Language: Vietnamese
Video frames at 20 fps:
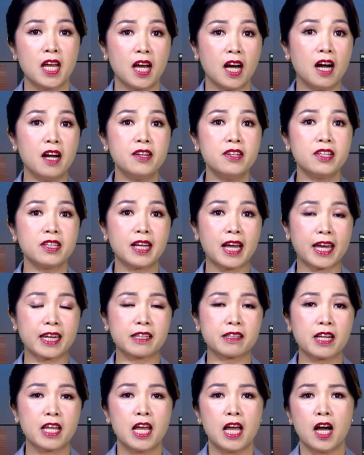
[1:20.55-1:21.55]
Ở nước
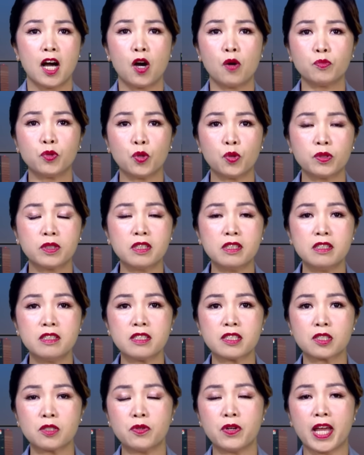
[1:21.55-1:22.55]
Anh, ông Thủ tướng
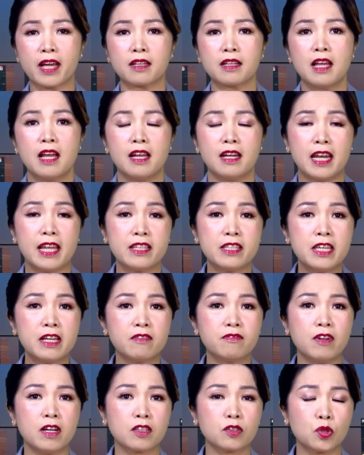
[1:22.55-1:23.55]
Sunak là
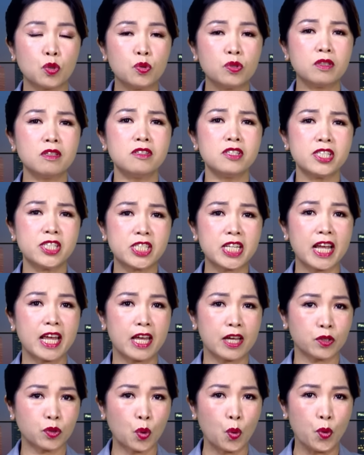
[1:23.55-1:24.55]
nhân vật Thủ tướng
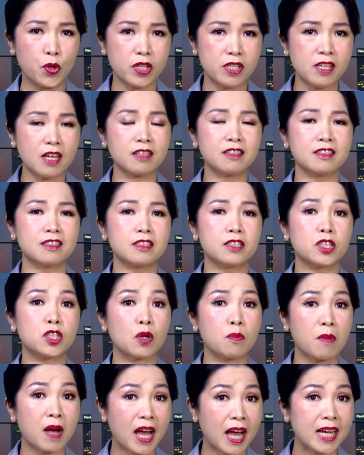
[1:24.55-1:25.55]
trẻ tuổi nhất
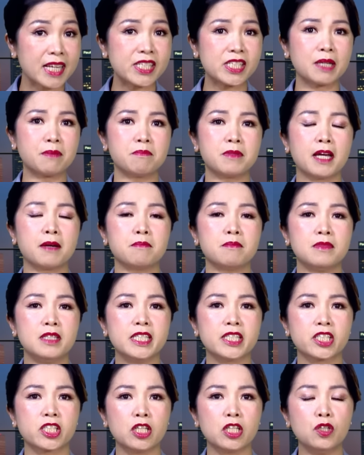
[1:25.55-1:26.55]
trong 200 năm
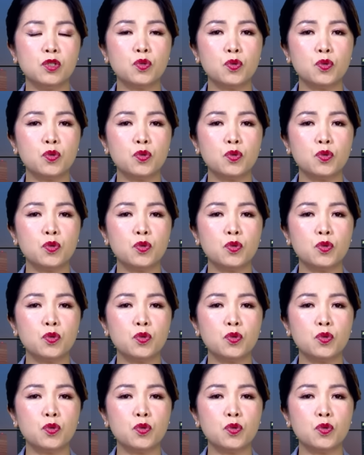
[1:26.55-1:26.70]
lịch sử